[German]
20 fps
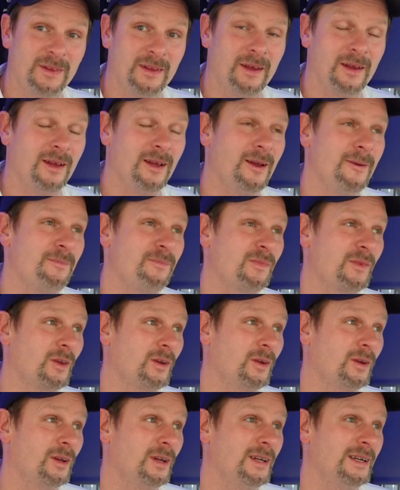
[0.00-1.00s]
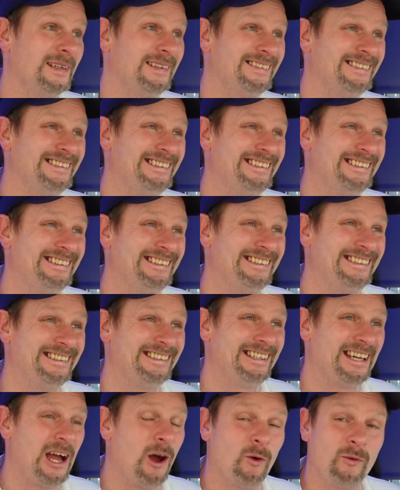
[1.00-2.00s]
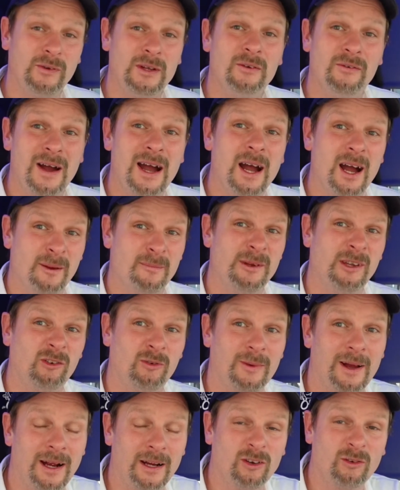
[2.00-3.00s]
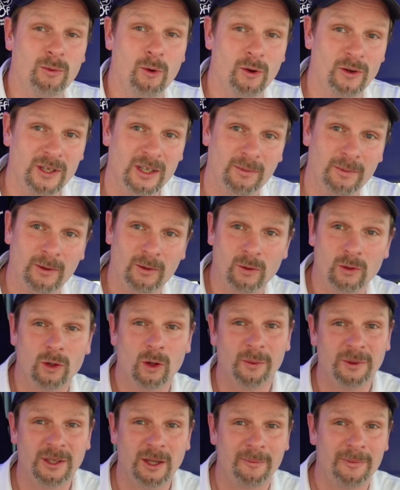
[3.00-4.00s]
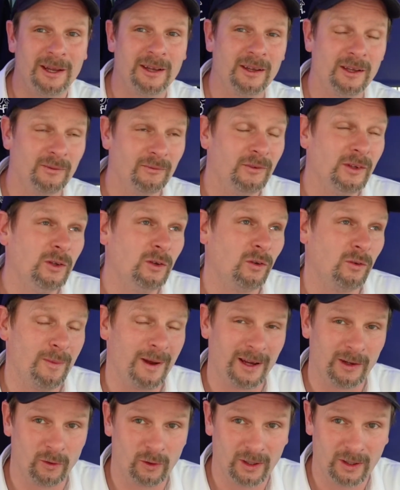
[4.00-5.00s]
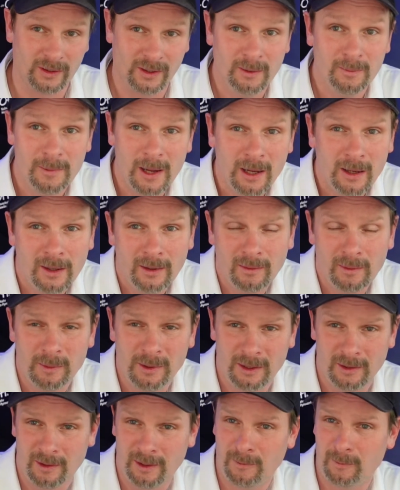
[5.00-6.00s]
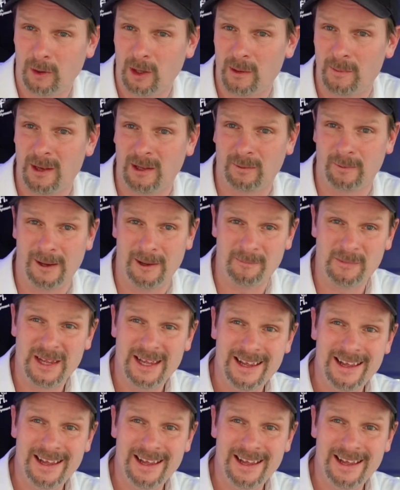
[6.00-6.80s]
Ähm, auch viele Fahrer haben mich schon mal angesprochen diesbezüglich, ob ich da mal nicht ein Video zu machen könnte. Ich meine, das habe ich gedacht, okay, mach's mal.